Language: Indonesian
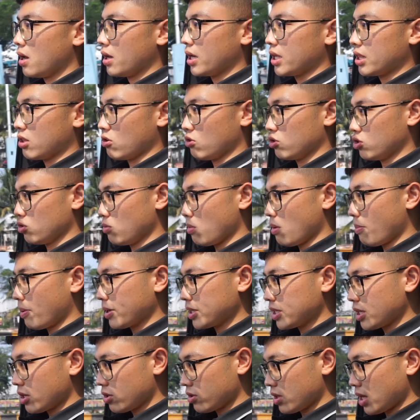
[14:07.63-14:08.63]
kita udah coba
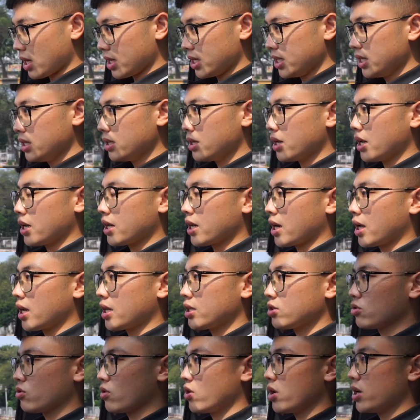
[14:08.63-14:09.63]
Pajero tadi dan kalian
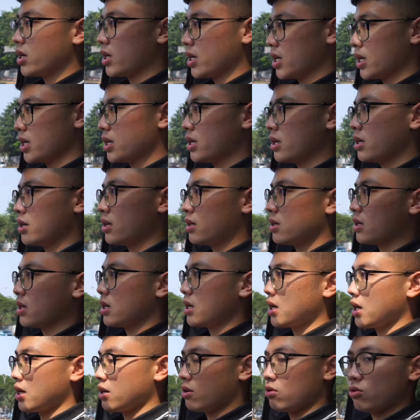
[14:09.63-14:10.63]
sudah dengar
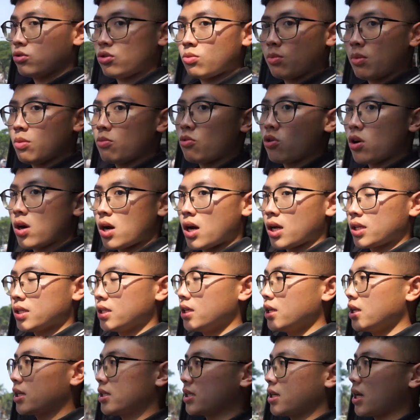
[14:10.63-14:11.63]
karena gue coba buka kaca
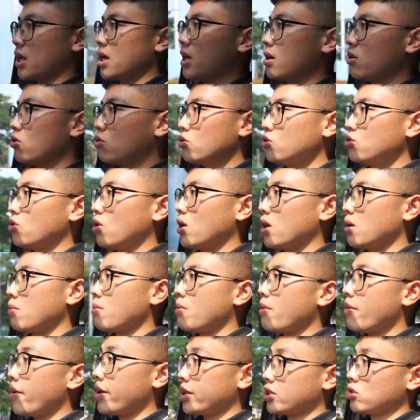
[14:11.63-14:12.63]
dan sekarang gue juga
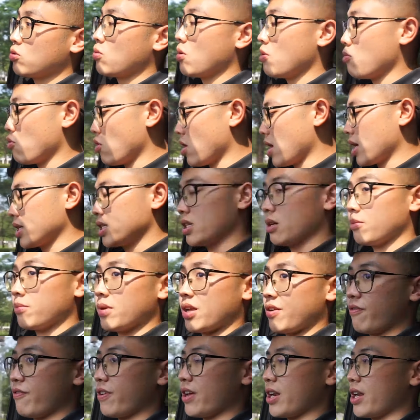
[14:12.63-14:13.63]
lebih baik coba buka kaca biar
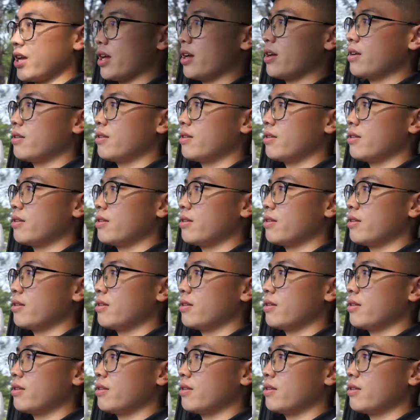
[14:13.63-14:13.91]
fair ya